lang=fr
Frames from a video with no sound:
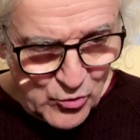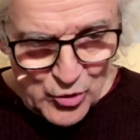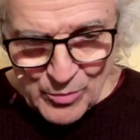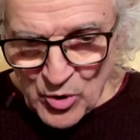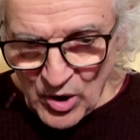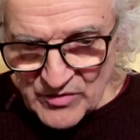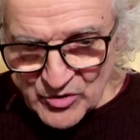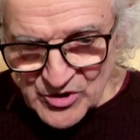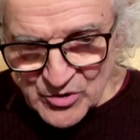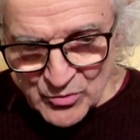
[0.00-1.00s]
Tout comme leur
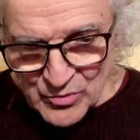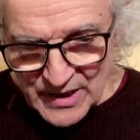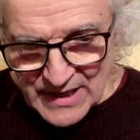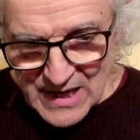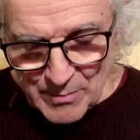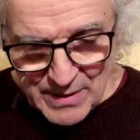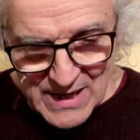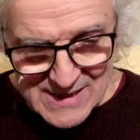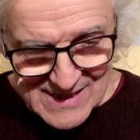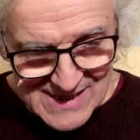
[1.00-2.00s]
invention, ils
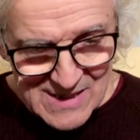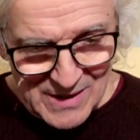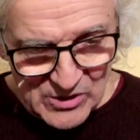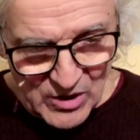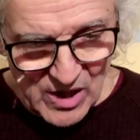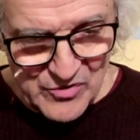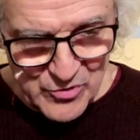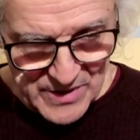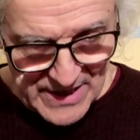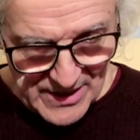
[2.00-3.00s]
l'appellent cinématographe
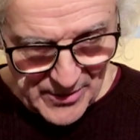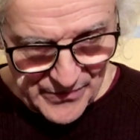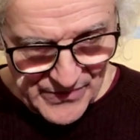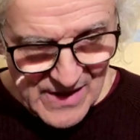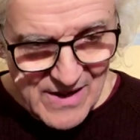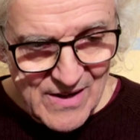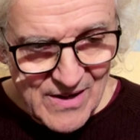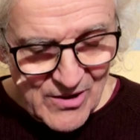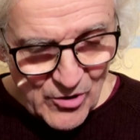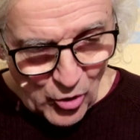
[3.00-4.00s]
Lumière.
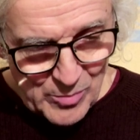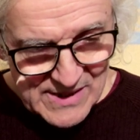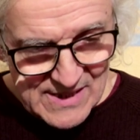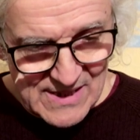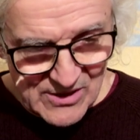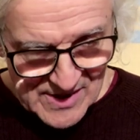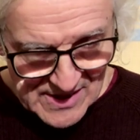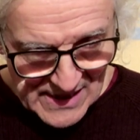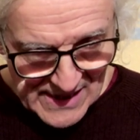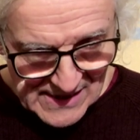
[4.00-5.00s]
Rebaptisé le
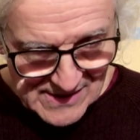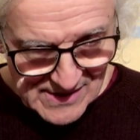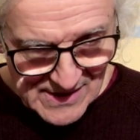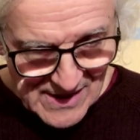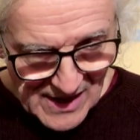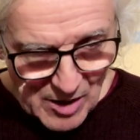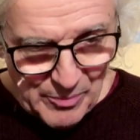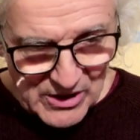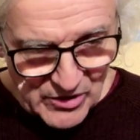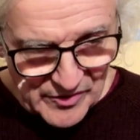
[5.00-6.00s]
Select,
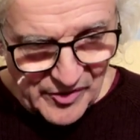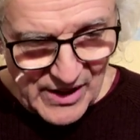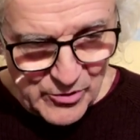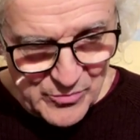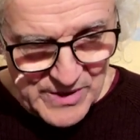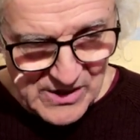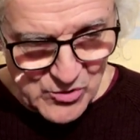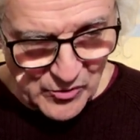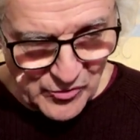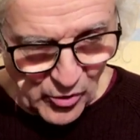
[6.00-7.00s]
après que les frères Lumière
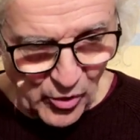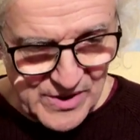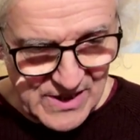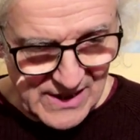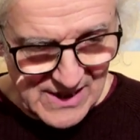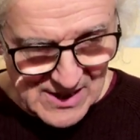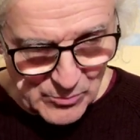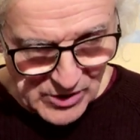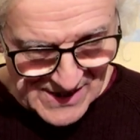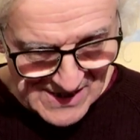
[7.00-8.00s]
se furent retirés de
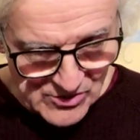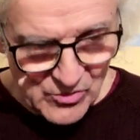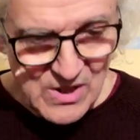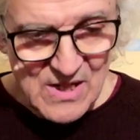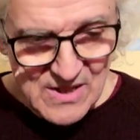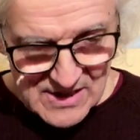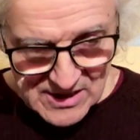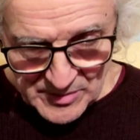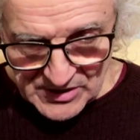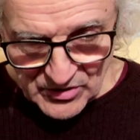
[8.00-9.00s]
l'exploitation
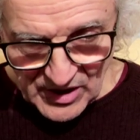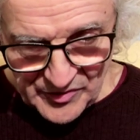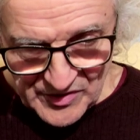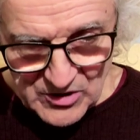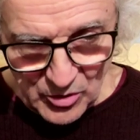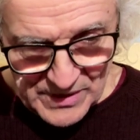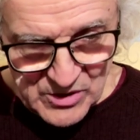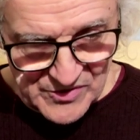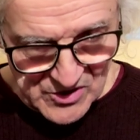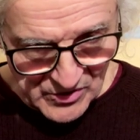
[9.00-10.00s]
cinématographique en
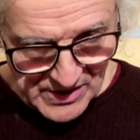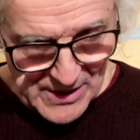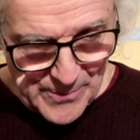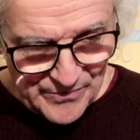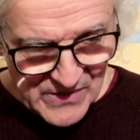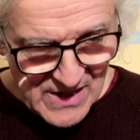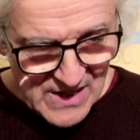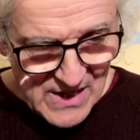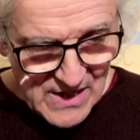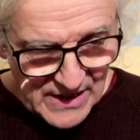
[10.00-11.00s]
1901,
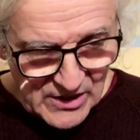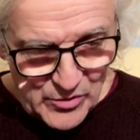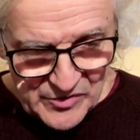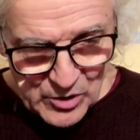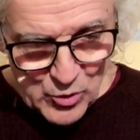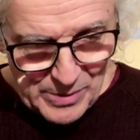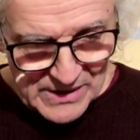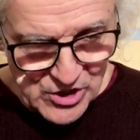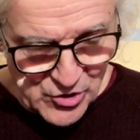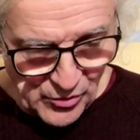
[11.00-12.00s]
il devient le
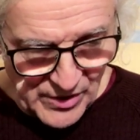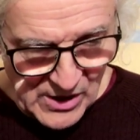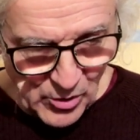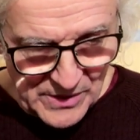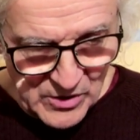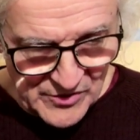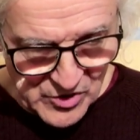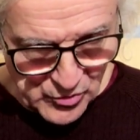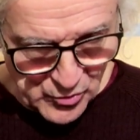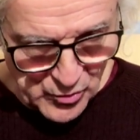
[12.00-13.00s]
Pâté Journal en
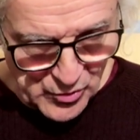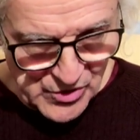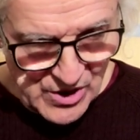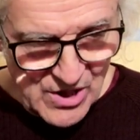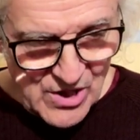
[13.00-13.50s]
1912